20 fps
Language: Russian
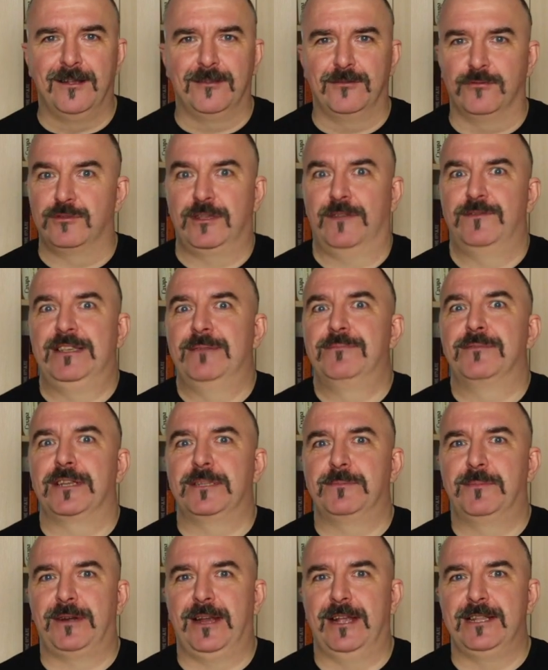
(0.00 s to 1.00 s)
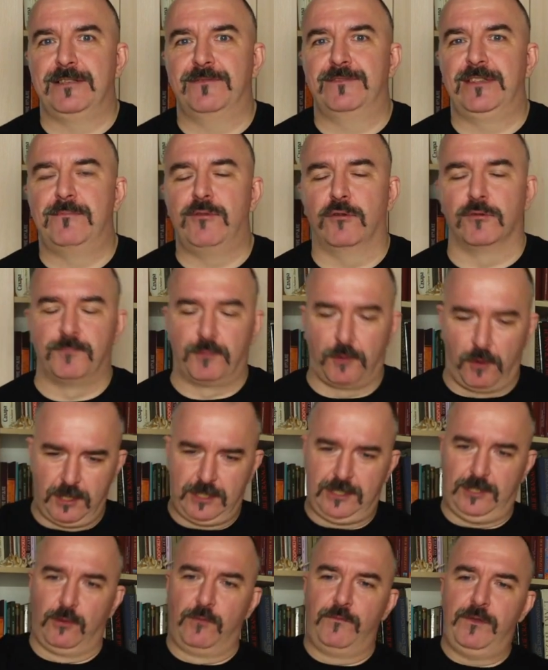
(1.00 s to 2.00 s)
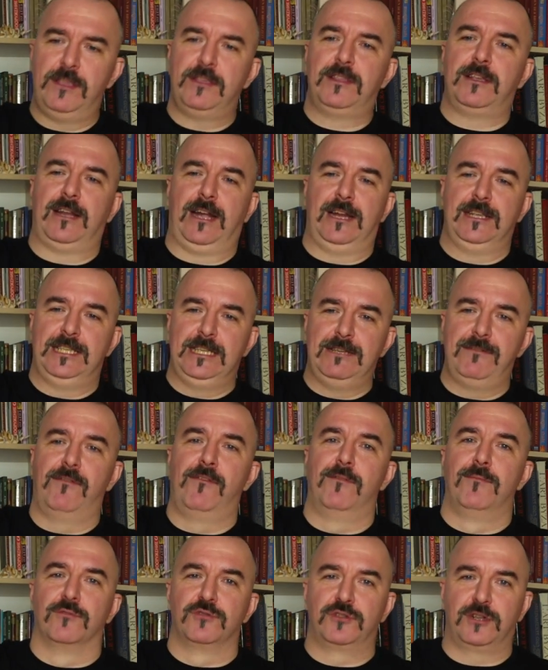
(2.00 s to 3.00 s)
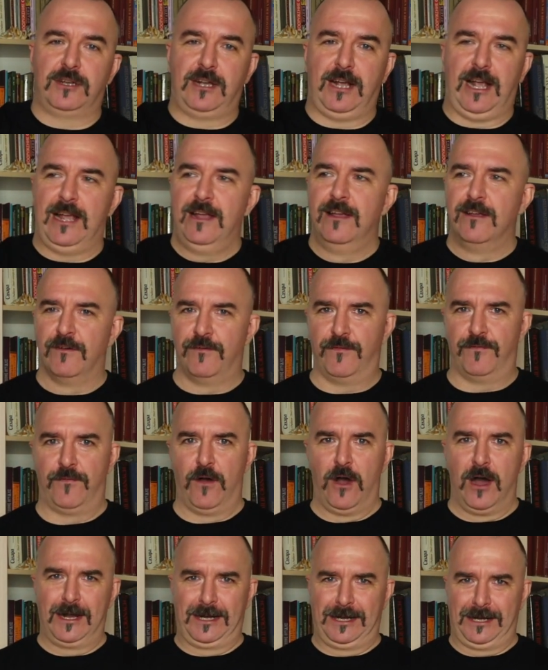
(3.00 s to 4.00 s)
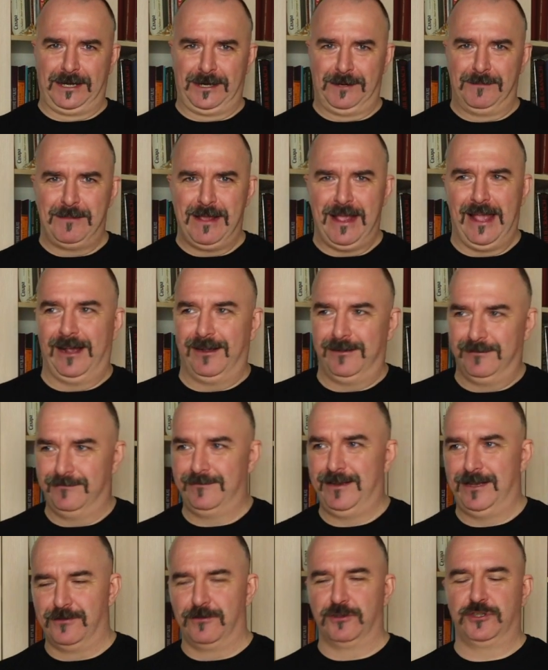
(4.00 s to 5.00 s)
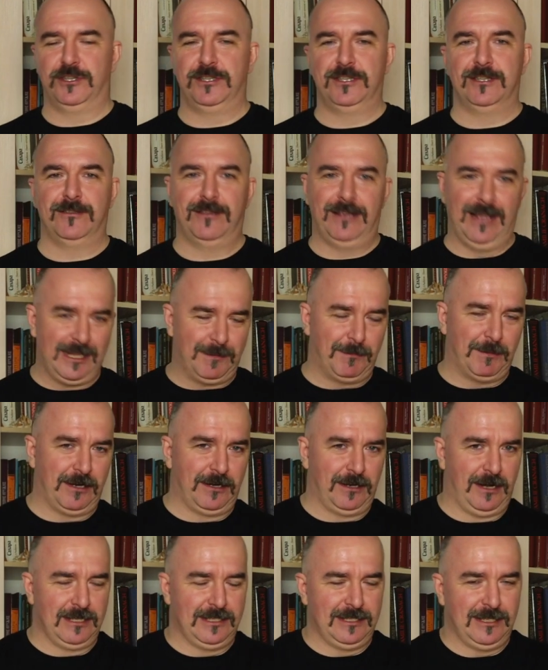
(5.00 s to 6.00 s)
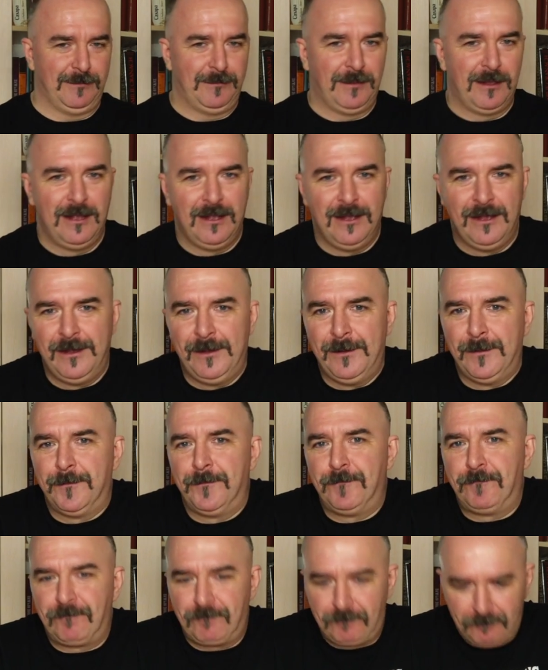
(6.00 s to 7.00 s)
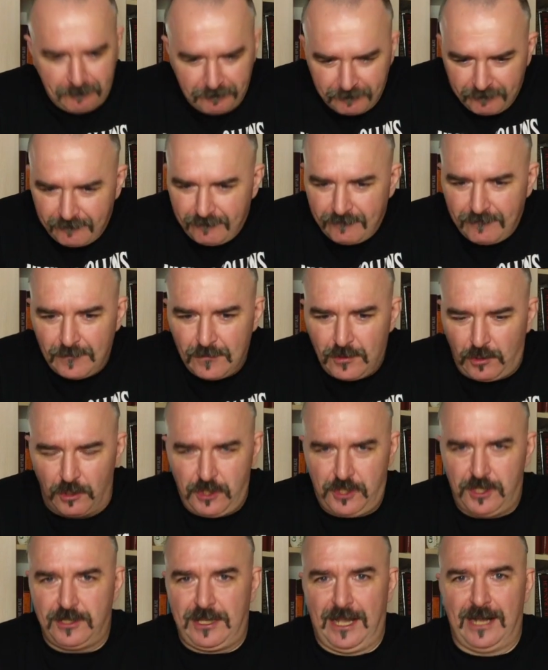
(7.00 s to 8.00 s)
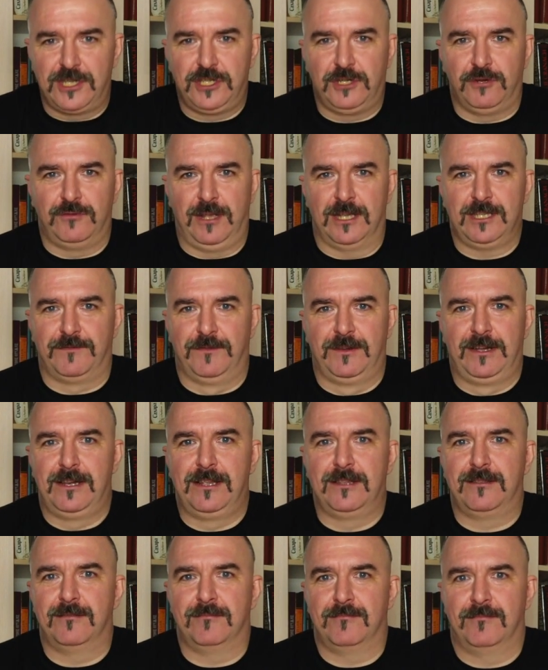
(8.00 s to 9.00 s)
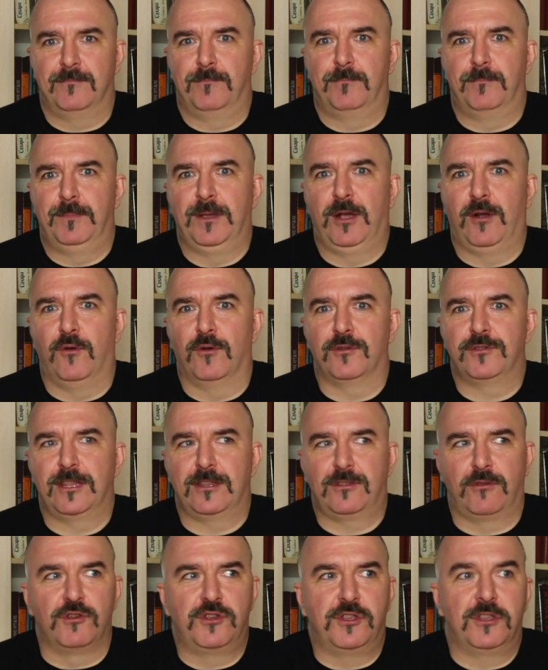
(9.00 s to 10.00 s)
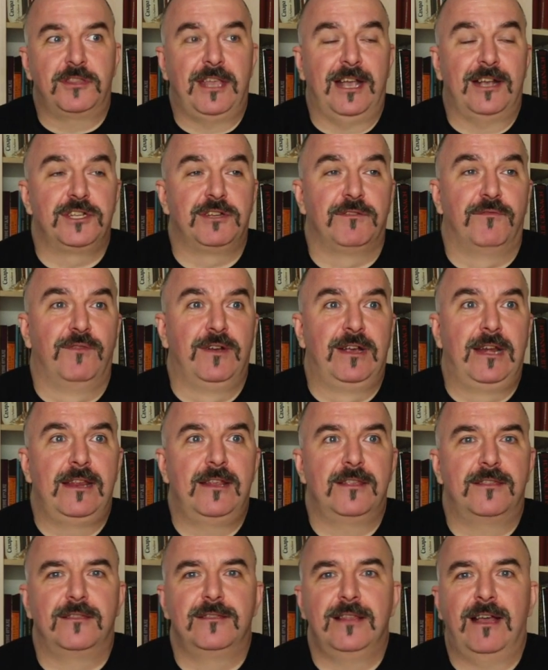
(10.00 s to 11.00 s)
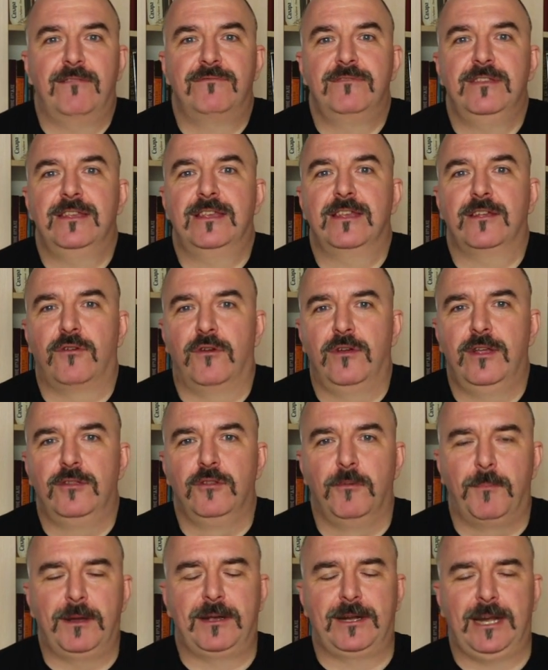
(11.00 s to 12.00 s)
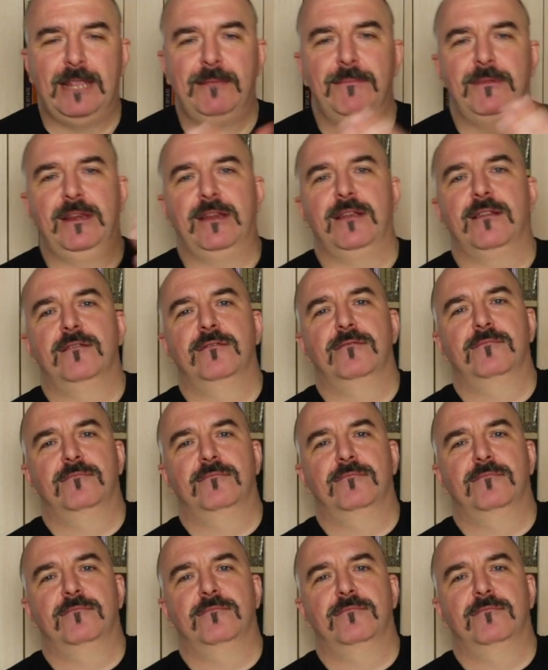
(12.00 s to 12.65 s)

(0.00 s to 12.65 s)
он совсем не разбирается в тебе. он просто увидит красивого мужика в форме на лошади, и это прекрасно. Точно так же у нас выглядит пехота, точно так же выглядят главные герои, ну, по крайней мере,